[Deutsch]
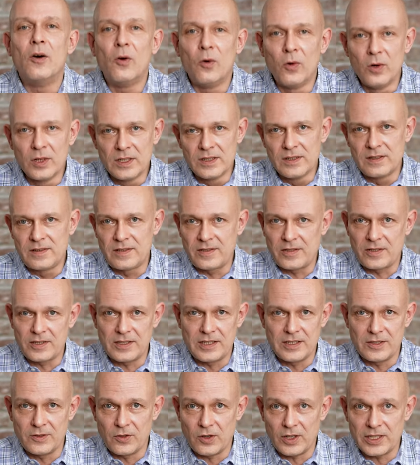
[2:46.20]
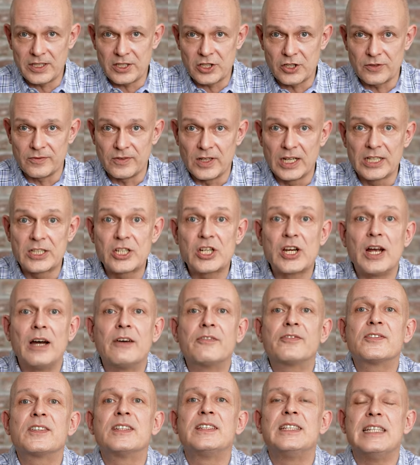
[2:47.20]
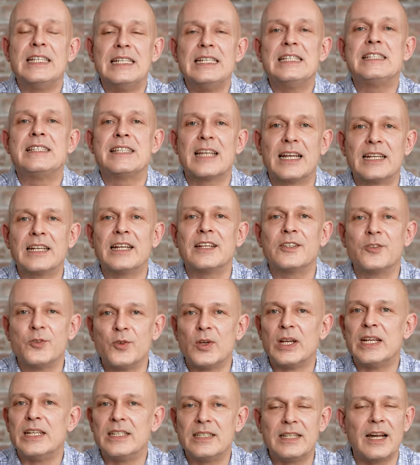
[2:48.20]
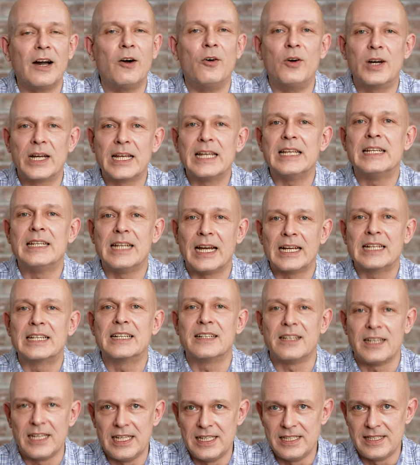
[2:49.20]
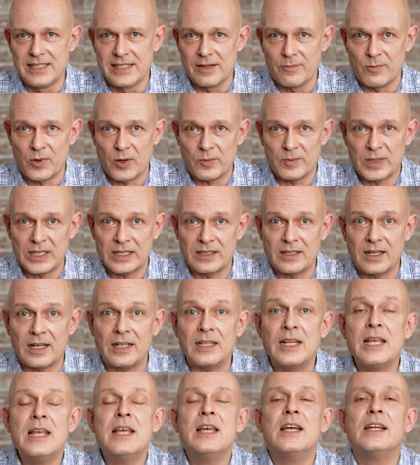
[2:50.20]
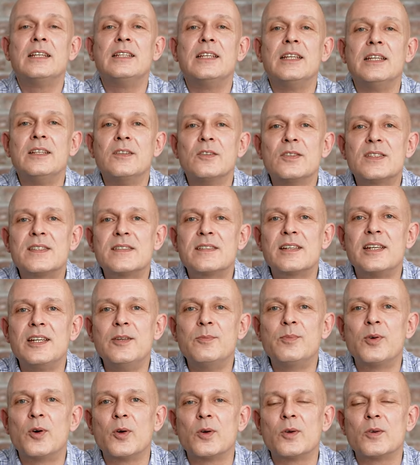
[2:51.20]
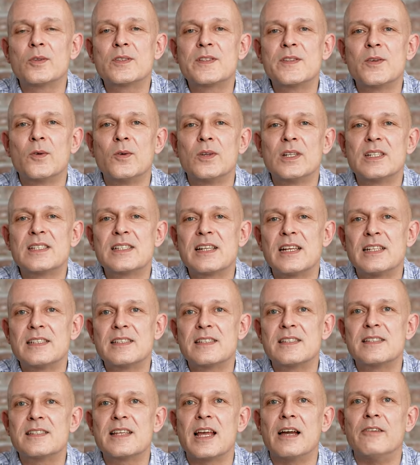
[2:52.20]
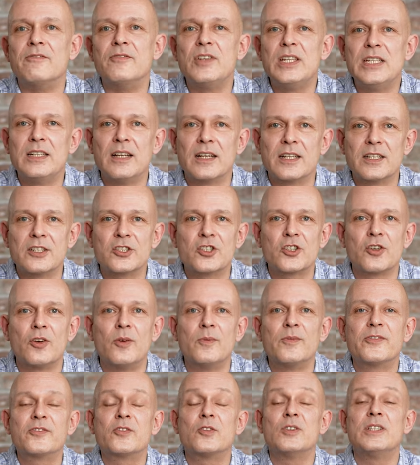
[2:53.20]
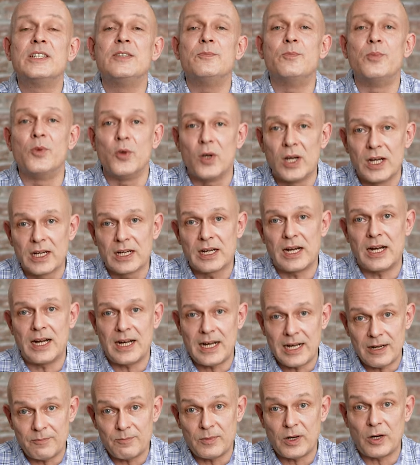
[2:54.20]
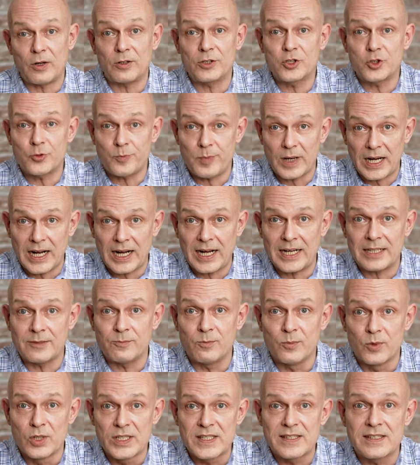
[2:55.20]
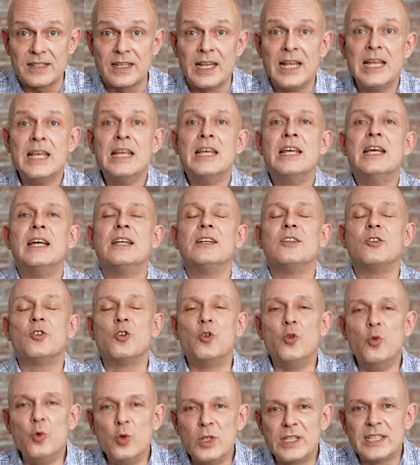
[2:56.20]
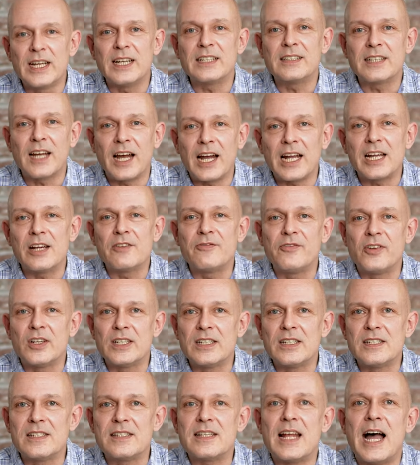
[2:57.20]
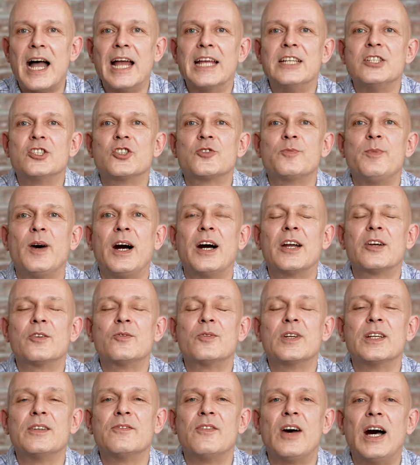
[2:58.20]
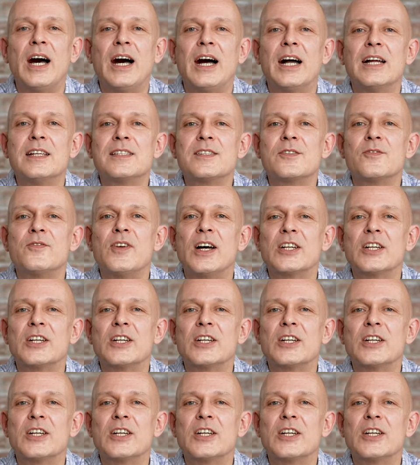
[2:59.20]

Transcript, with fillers: Und die deutsche Wirtschaft, die ist ja natürlich auch in einer Krise momentan. Die Industrieproduktion ist letztes Jahr wieder geschrumpft und die Bürger haben auch sparen müssen. Ein guter Teil von diesen Einsparungen war also